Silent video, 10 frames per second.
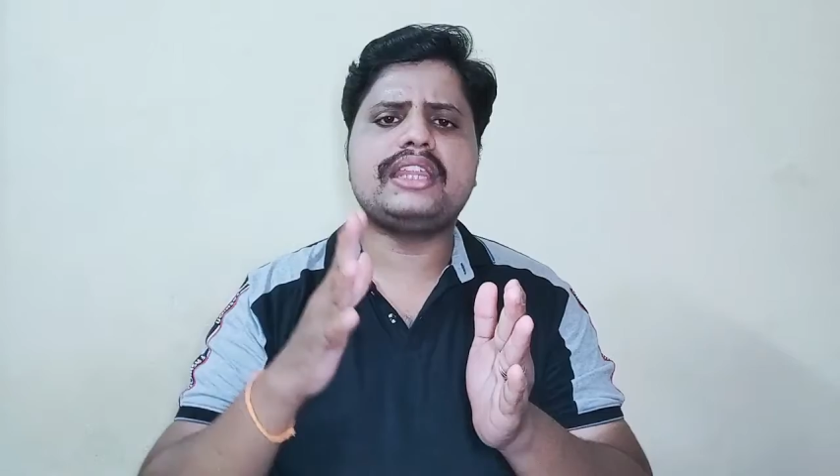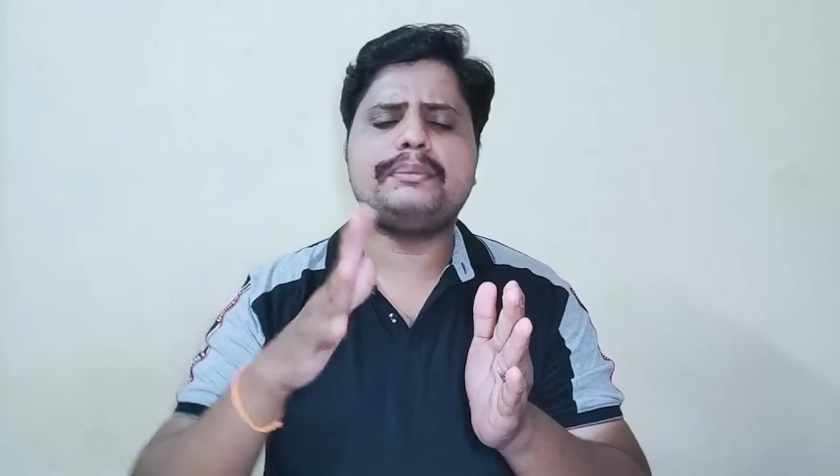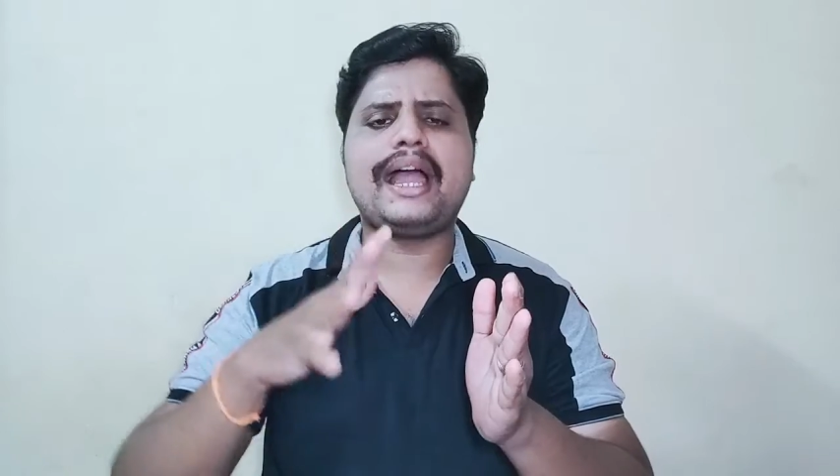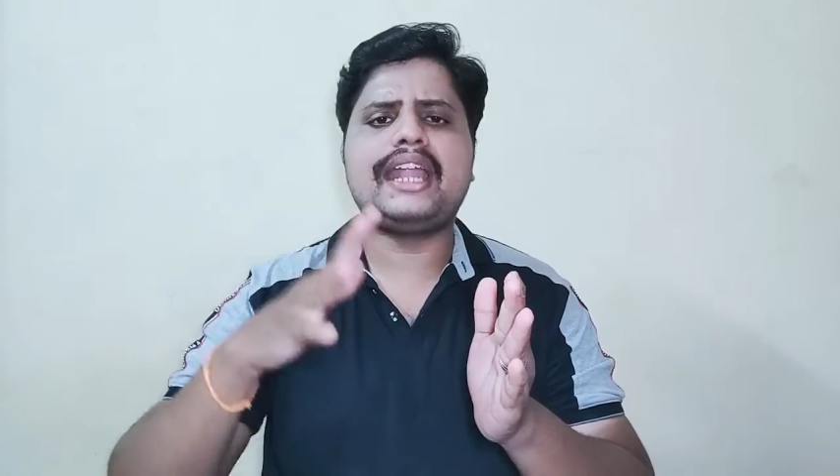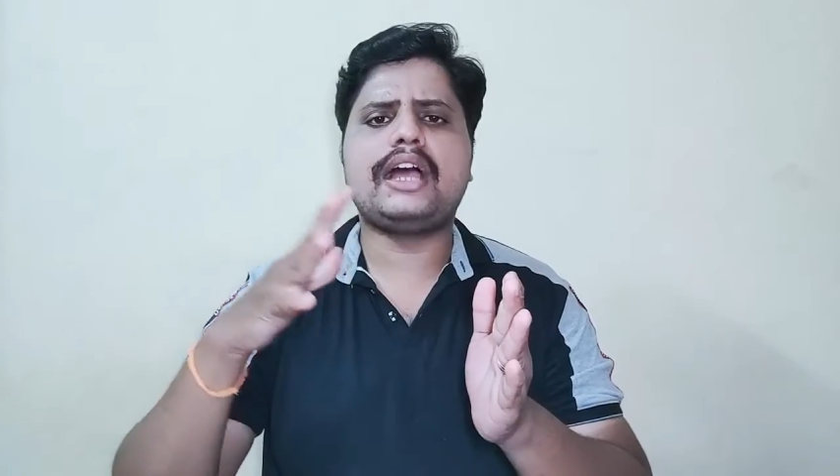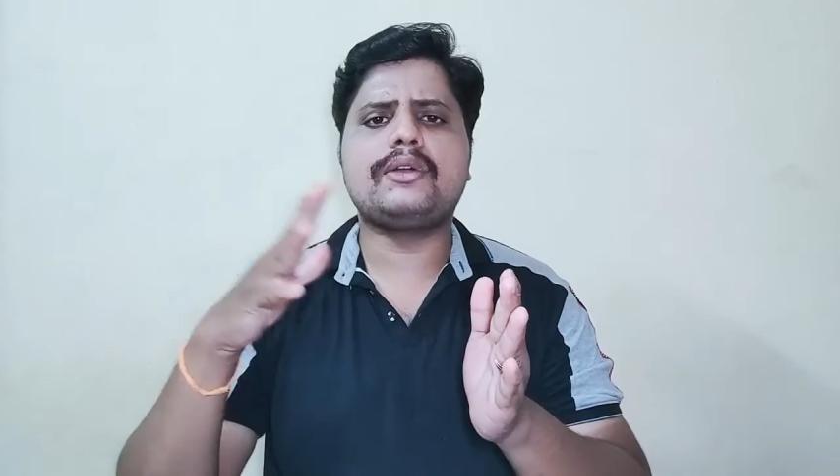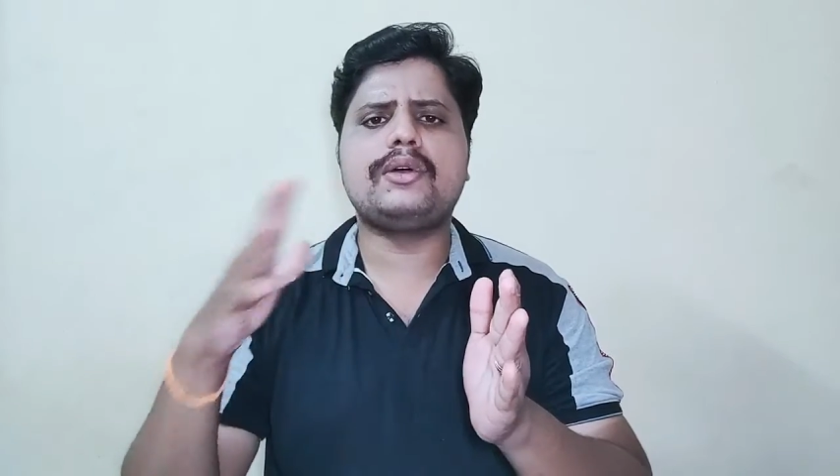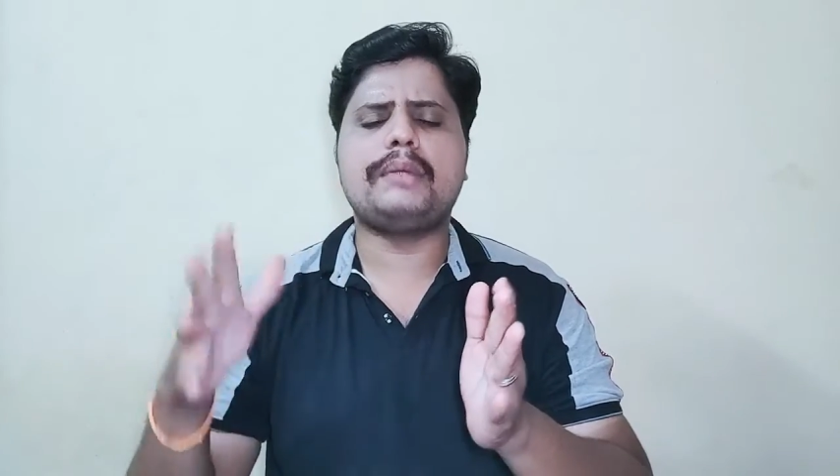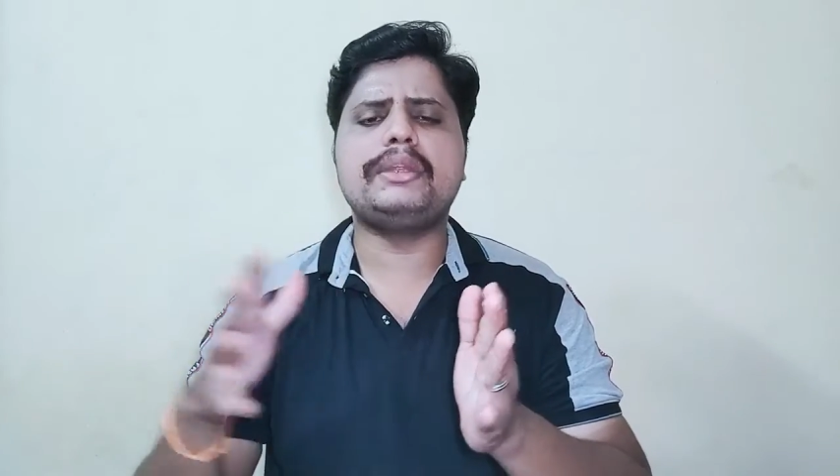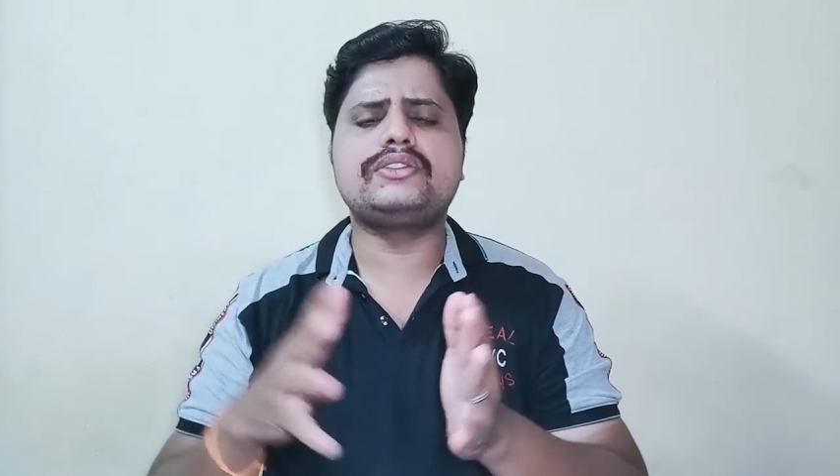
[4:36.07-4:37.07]
அது பேன் ஆகும்
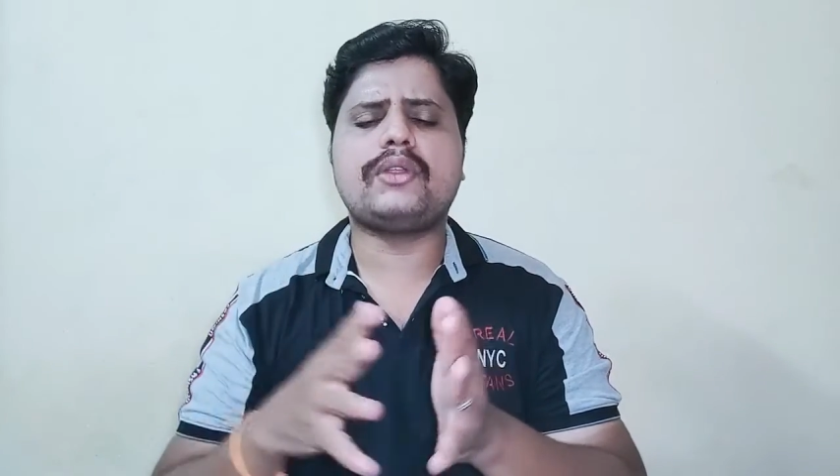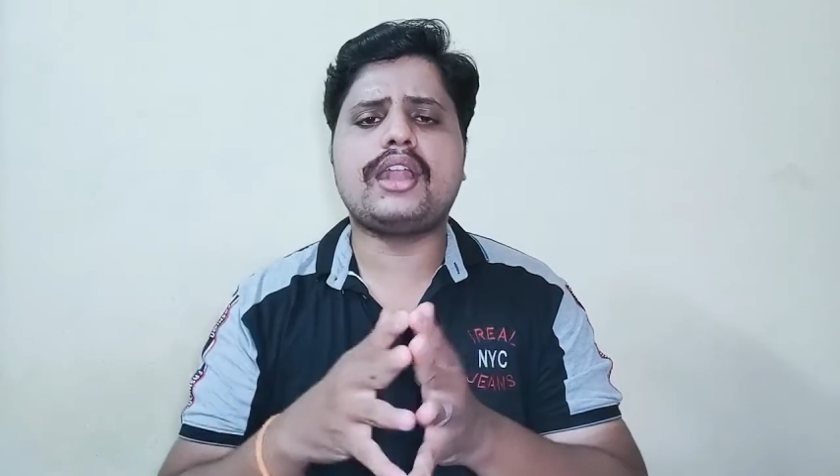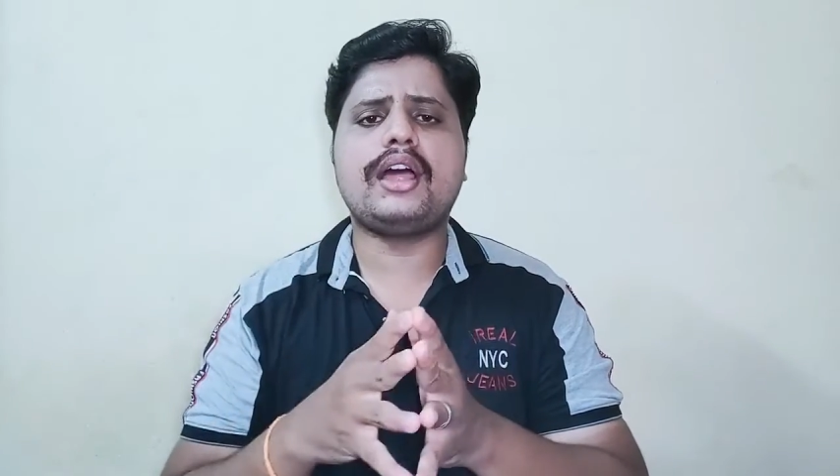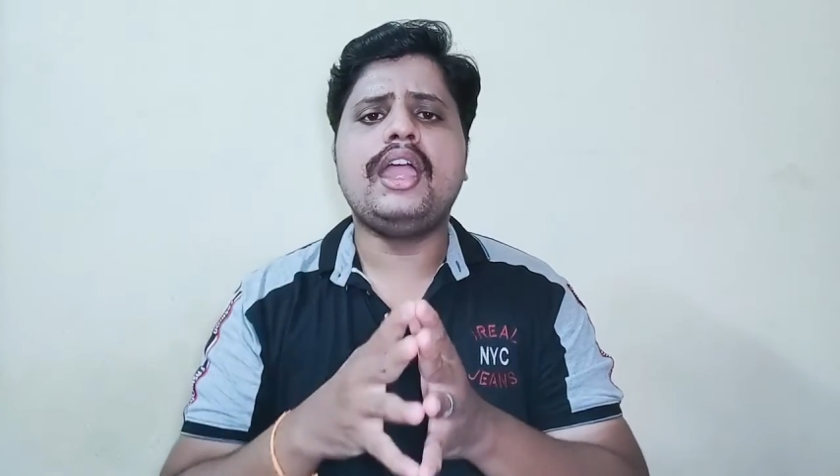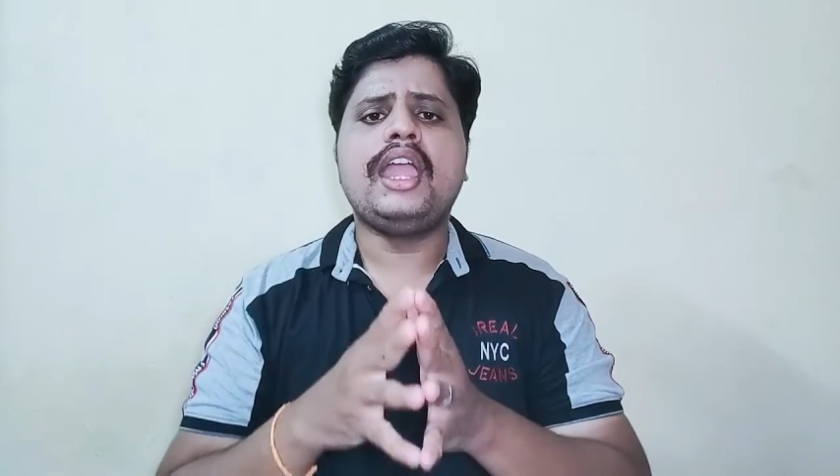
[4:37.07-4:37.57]
அப்படின்னு சொல்லலாம்